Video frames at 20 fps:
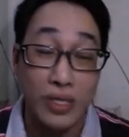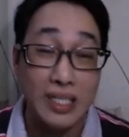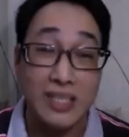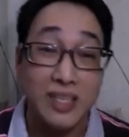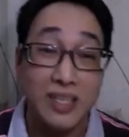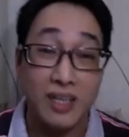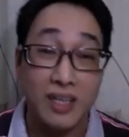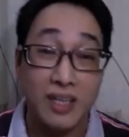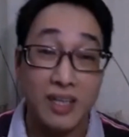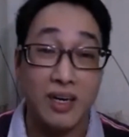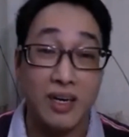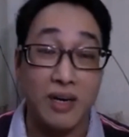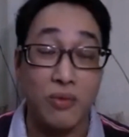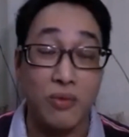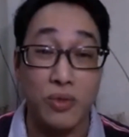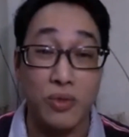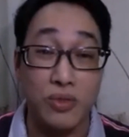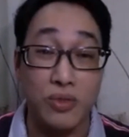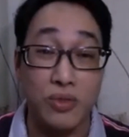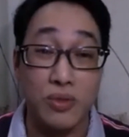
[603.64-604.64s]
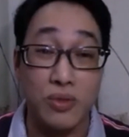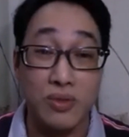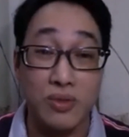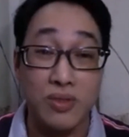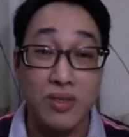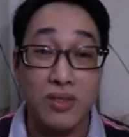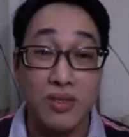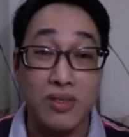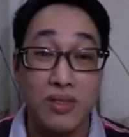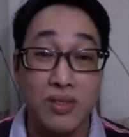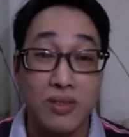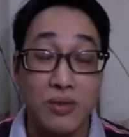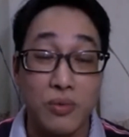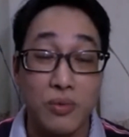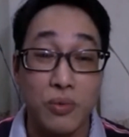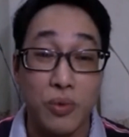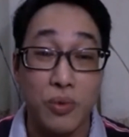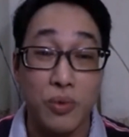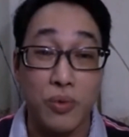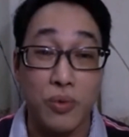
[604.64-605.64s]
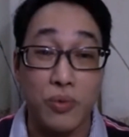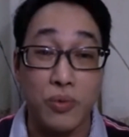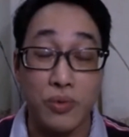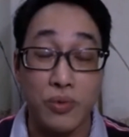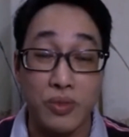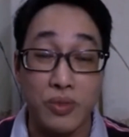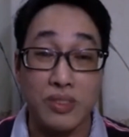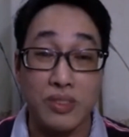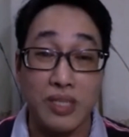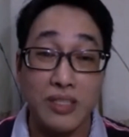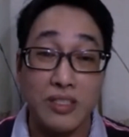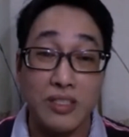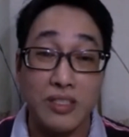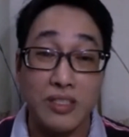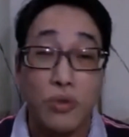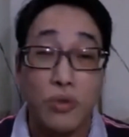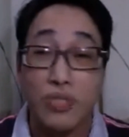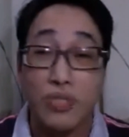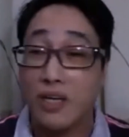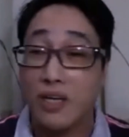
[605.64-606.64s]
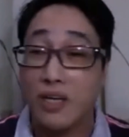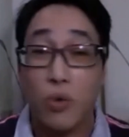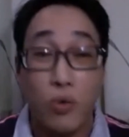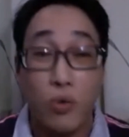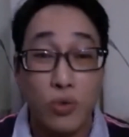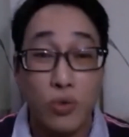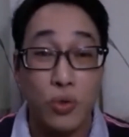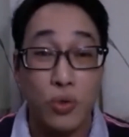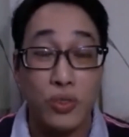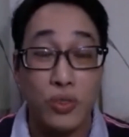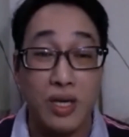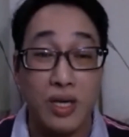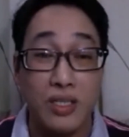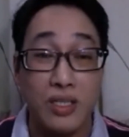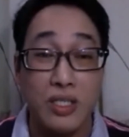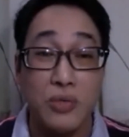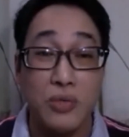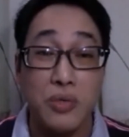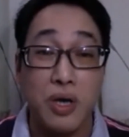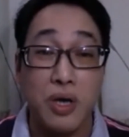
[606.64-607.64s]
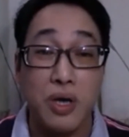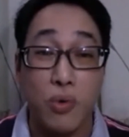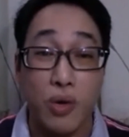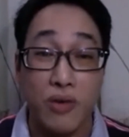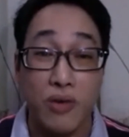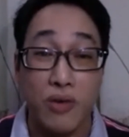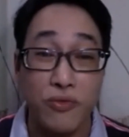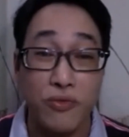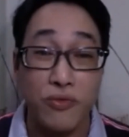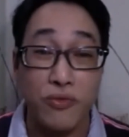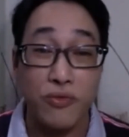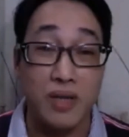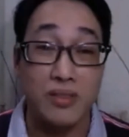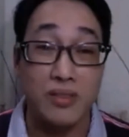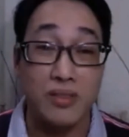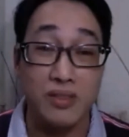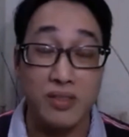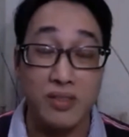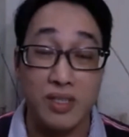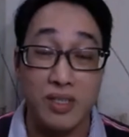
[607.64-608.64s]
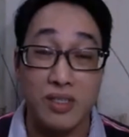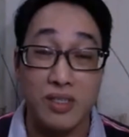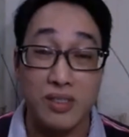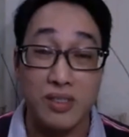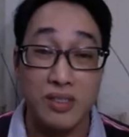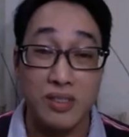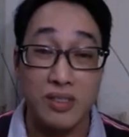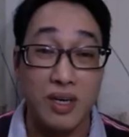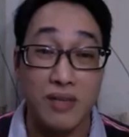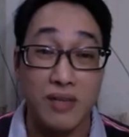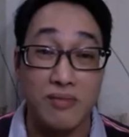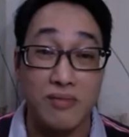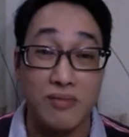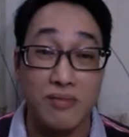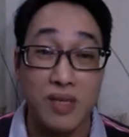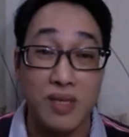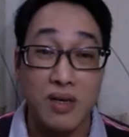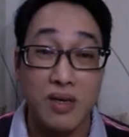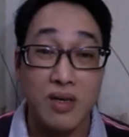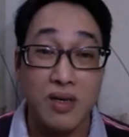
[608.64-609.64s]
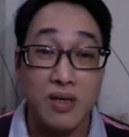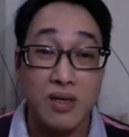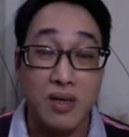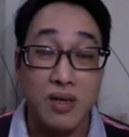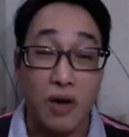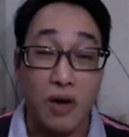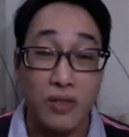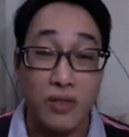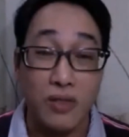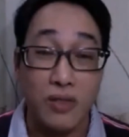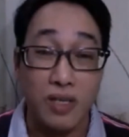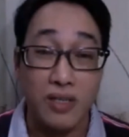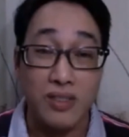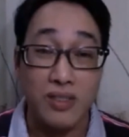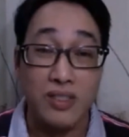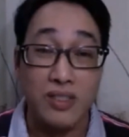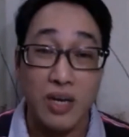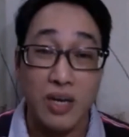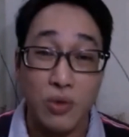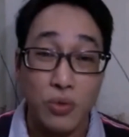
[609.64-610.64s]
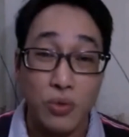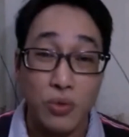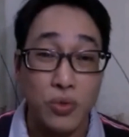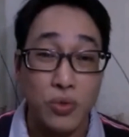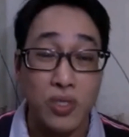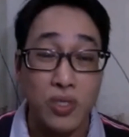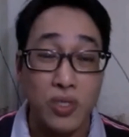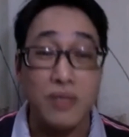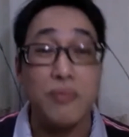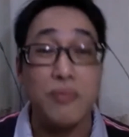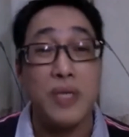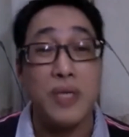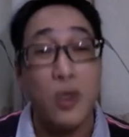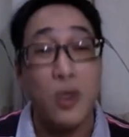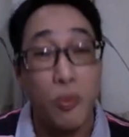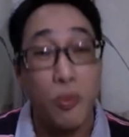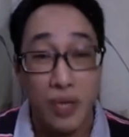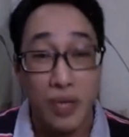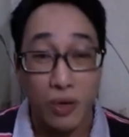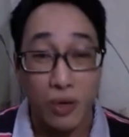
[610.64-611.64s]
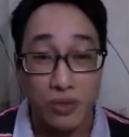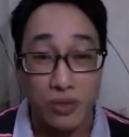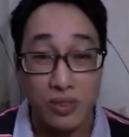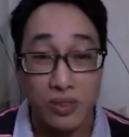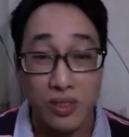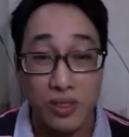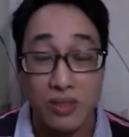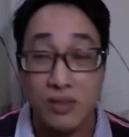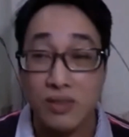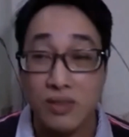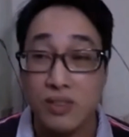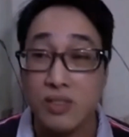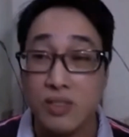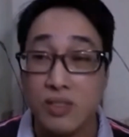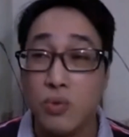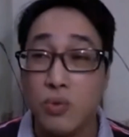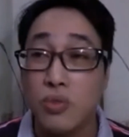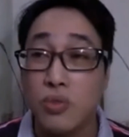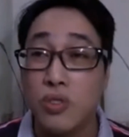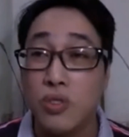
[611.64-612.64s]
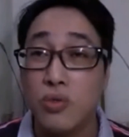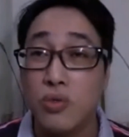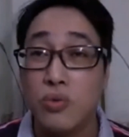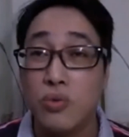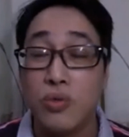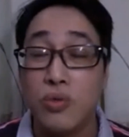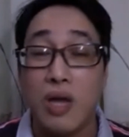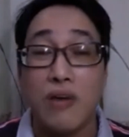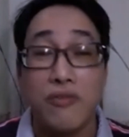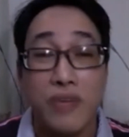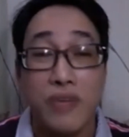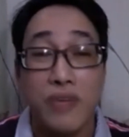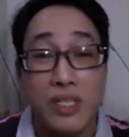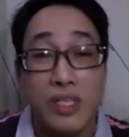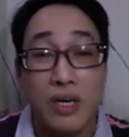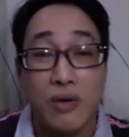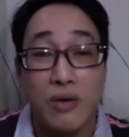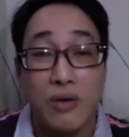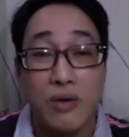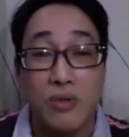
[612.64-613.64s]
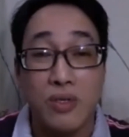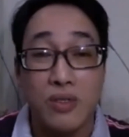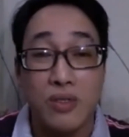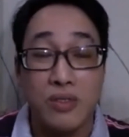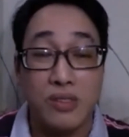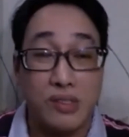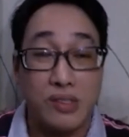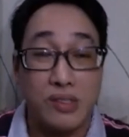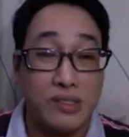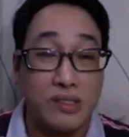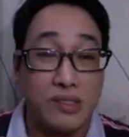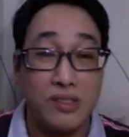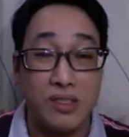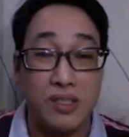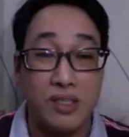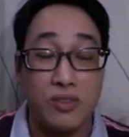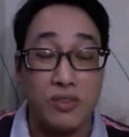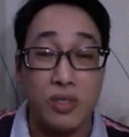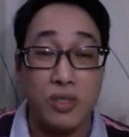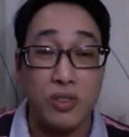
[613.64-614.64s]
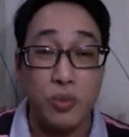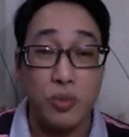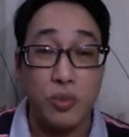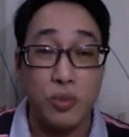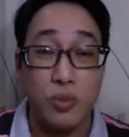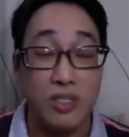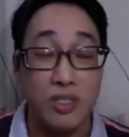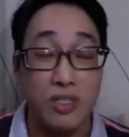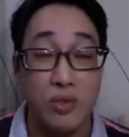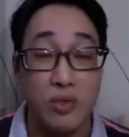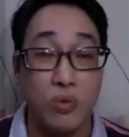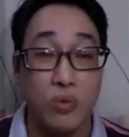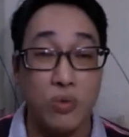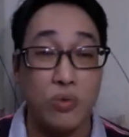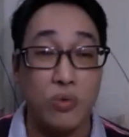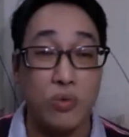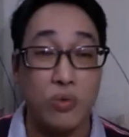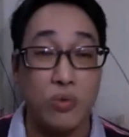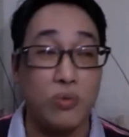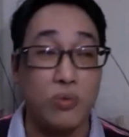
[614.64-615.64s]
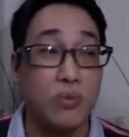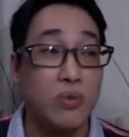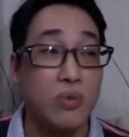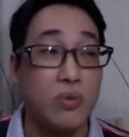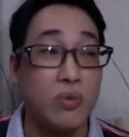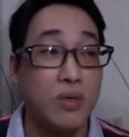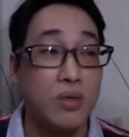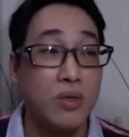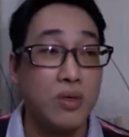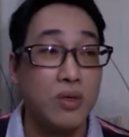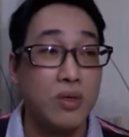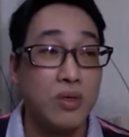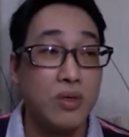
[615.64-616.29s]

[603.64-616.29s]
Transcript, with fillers: 一天啊，我是我我我那时候在工作上又要回复 BM 啊，是真的是很好像你在工作上是没有表现，又又浪费掉时间，所以就变成好像很辛苦。